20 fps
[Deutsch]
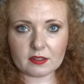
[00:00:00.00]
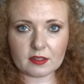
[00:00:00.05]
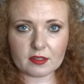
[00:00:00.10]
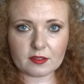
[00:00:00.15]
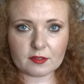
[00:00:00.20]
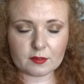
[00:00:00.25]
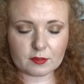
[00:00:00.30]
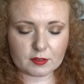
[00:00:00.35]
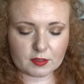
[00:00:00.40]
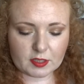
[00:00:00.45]

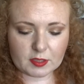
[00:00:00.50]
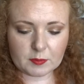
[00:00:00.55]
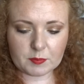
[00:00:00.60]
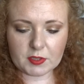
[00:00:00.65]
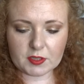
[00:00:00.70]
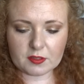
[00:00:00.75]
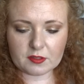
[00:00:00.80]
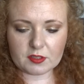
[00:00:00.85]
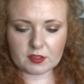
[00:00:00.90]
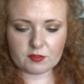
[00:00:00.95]
Also der nimmt
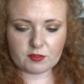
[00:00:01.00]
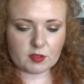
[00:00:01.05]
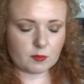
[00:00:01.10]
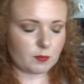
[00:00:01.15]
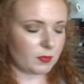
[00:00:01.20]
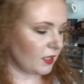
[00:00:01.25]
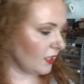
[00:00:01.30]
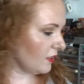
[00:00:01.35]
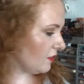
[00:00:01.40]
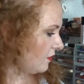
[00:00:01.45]
jetzt nicht viel
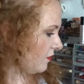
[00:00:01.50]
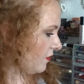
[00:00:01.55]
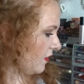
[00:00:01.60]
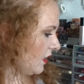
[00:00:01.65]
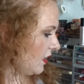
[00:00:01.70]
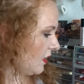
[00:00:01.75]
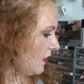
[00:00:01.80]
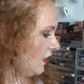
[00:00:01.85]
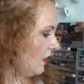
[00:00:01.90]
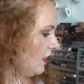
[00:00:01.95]
Platz
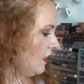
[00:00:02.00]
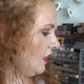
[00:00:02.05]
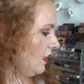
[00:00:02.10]
weg.